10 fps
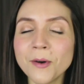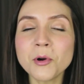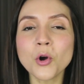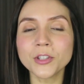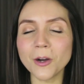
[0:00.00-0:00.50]

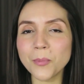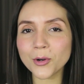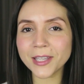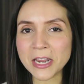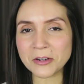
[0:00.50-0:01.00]
Vamos contar um
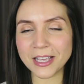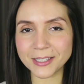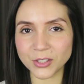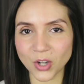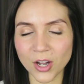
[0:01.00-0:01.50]
pouquinho da
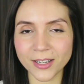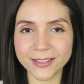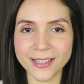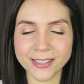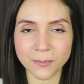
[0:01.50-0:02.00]
história
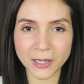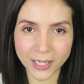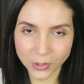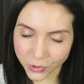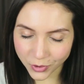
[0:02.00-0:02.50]
desse
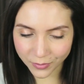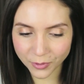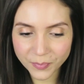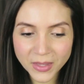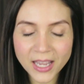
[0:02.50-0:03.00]

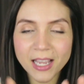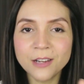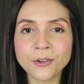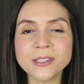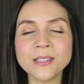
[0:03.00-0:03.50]
aplicativo.
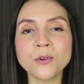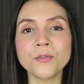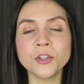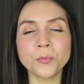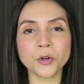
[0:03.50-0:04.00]
Ele foi
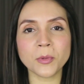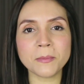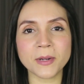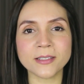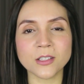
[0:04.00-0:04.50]
desenvolvido por uma
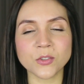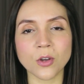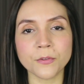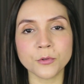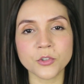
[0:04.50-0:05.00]
empresa de
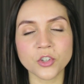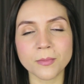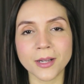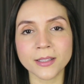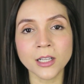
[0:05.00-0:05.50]
software
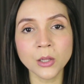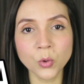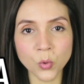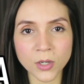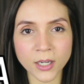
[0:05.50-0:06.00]
chamada
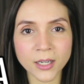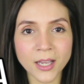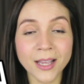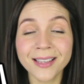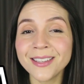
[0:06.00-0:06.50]
Luca,
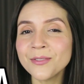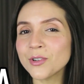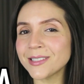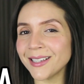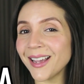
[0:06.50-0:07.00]
que
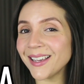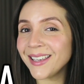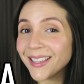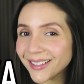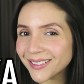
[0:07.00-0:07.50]
você
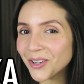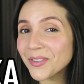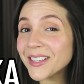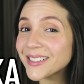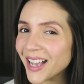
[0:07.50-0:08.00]
aí
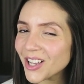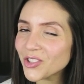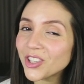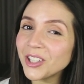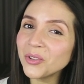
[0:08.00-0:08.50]
talvez
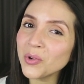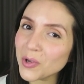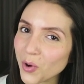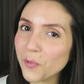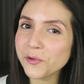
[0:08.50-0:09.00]
ache que
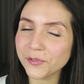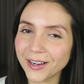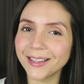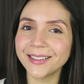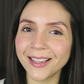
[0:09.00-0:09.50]
nunca ouviu
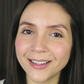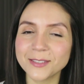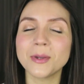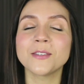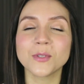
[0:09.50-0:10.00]
falar
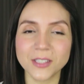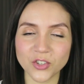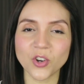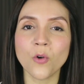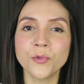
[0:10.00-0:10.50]
deles, mas
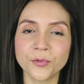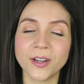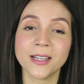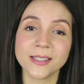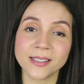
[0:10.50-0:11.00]
você já ouviu
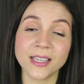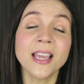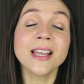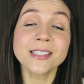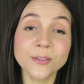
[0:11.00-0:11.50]
falar sim.
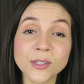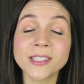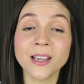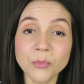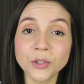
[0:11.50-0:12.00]
Se
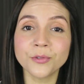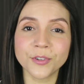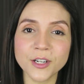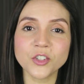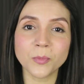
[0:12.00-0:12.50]
você é muito
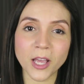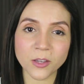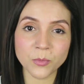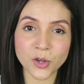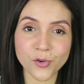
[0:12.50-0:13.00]
fã de
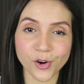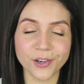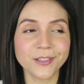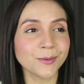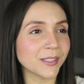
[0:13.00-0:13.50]
Black
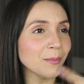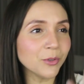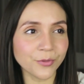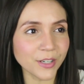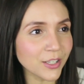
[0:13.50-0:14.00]
Mirror, se você é
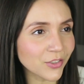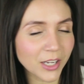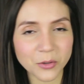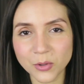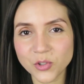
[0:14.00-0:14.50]
muito fã de
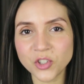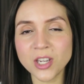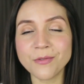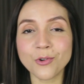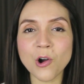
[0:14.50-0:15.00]

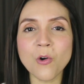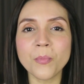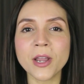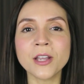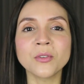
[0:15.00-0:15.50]
tecnologia e ficou
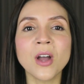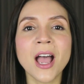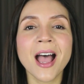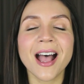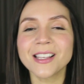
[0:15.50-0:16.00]
acompanhando
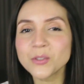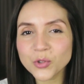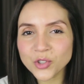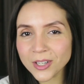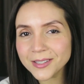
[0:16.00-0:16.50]
as
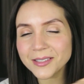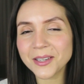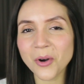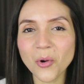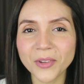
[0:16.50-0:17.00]
notícias
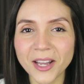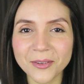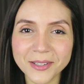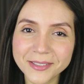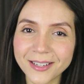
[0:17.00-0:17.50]
que
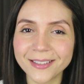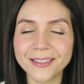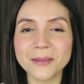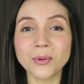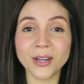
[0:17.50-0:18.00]
rondaram a estreia
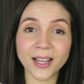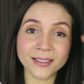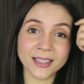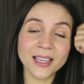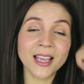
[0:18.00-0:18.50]
da
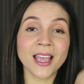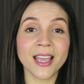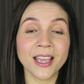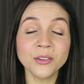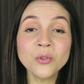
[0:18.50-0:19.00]
temporada
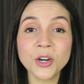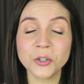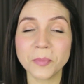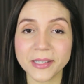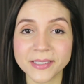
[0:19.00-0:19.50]
é, no
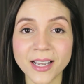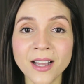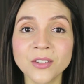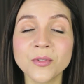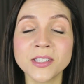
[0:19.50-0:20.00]
ano
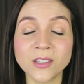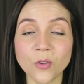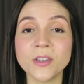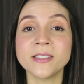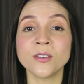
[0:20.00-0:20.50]
passado, você
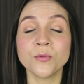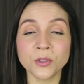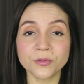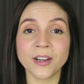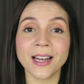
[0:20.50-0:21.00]
talvez tenha
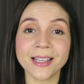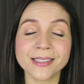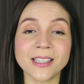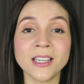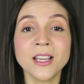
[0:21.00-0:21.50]
ouvido falar
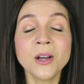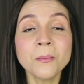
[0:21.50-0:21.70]
sim